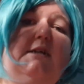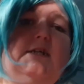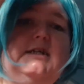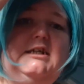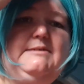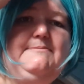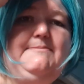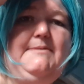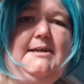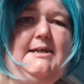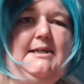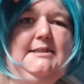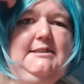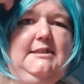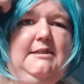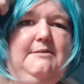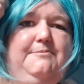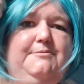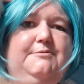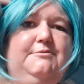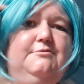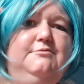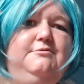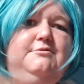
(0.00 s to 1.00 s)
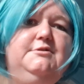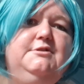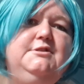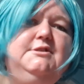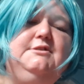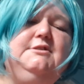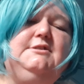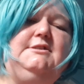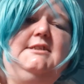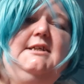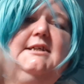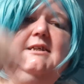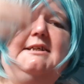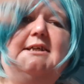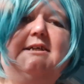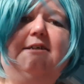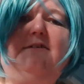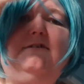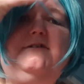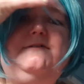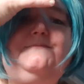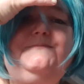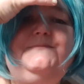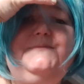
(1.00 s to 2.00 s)
chyba Kanal Plus, czy coś
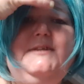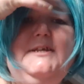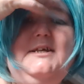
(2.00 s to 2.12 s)
takiego.